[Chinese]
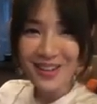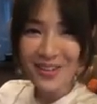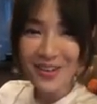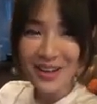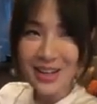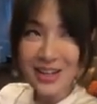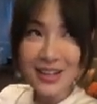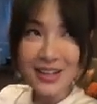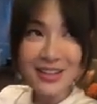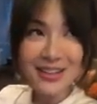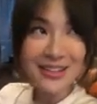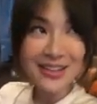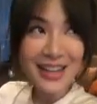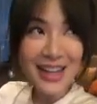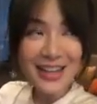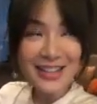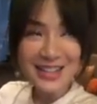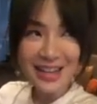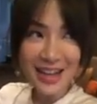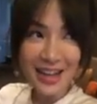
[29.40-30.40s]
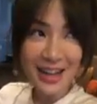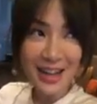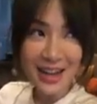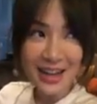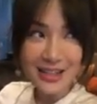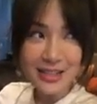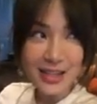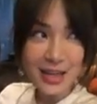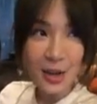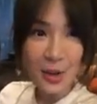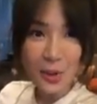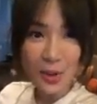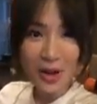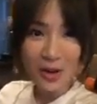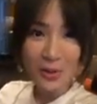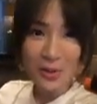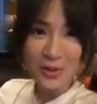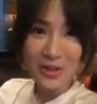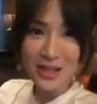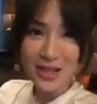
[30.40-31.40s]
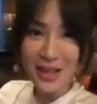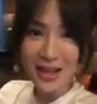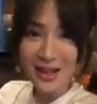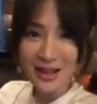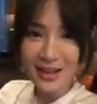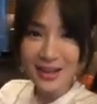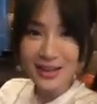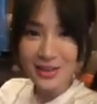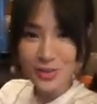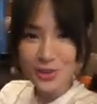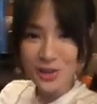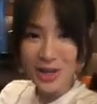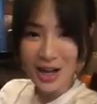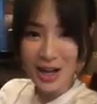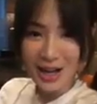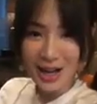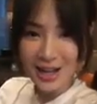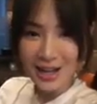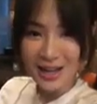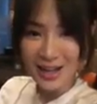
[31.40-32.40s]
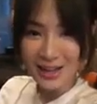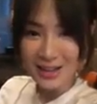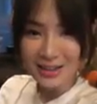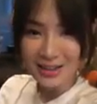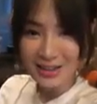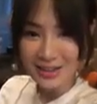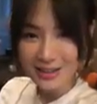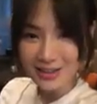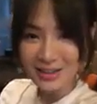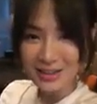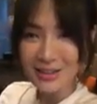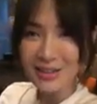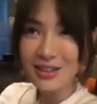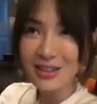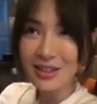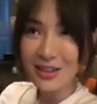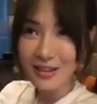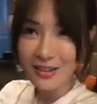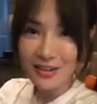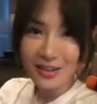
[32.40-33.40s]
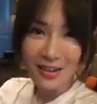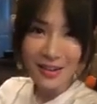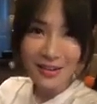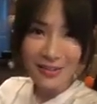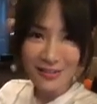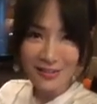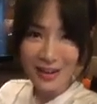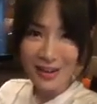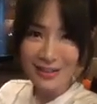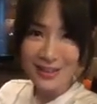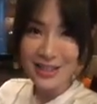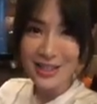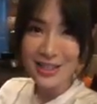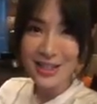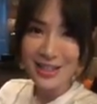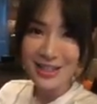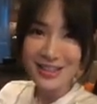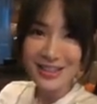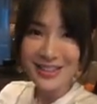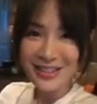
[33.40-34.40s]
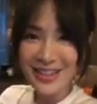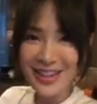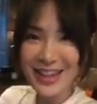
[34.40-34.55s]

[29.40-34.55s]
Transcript: 欢迎大家来参观我在上海的房间。